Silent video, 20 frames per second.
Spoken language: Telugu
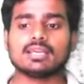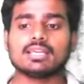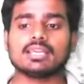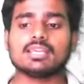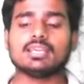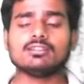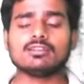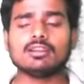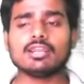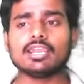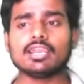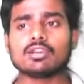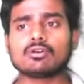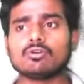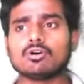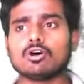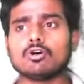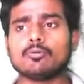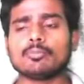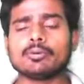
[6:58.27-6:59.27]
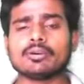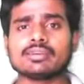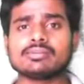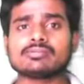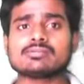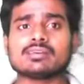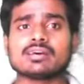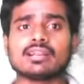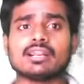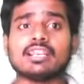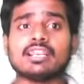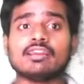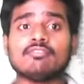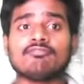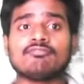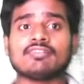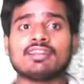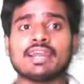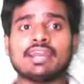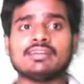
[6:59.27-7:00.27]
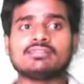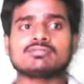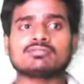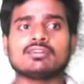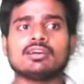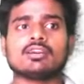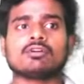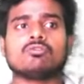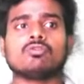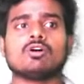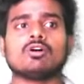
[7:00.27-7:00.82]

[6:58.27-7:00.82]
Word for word: ఎందులో ఎక్కువగా ఉపయోగిస్తారు అంటే ఫ్లైట్స్ లో ఎక్కువగా